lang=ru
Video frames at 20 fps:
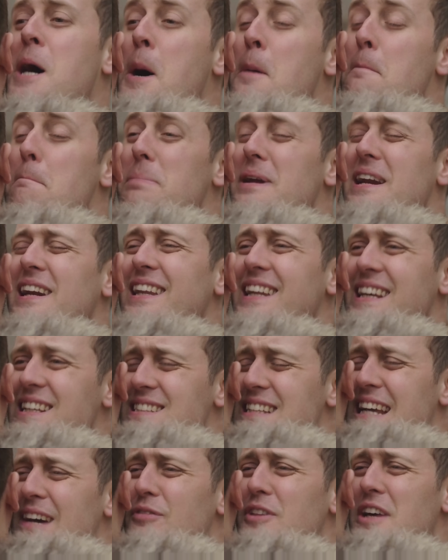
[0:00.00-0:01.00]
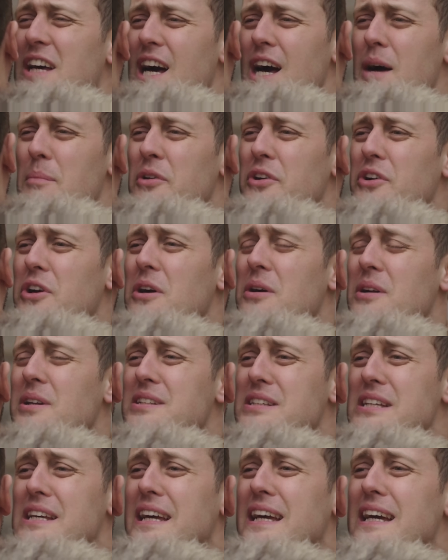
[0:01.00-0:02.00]
Но ну хотя бы прояви
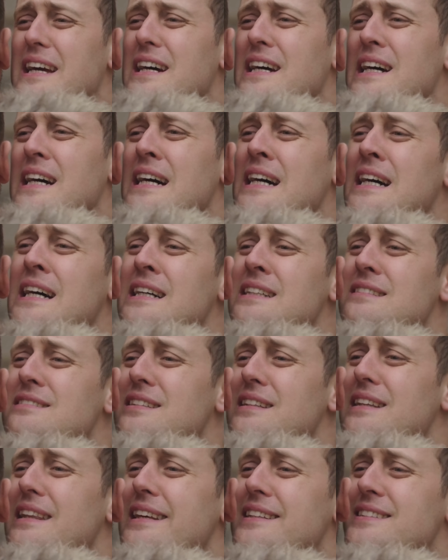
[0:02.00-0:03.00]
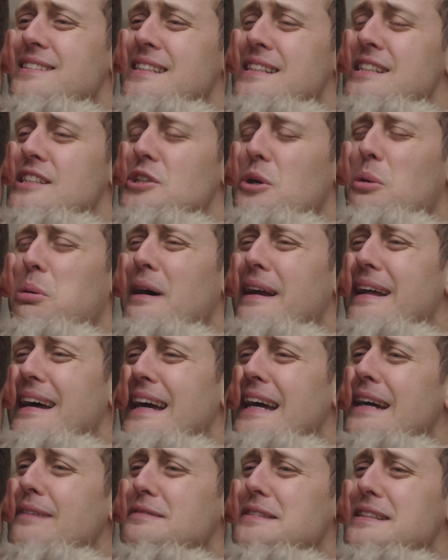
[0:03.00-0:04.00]
уважение. Выслушай, что я
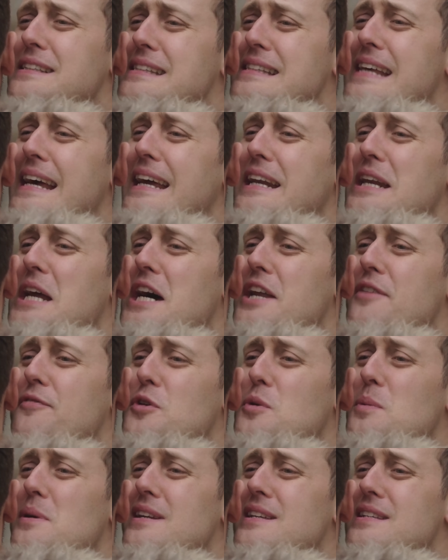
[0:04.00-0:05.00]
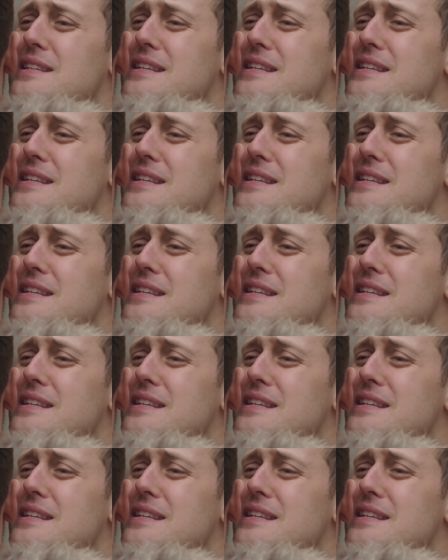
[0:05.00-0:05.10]
говорю, теперь кивни, если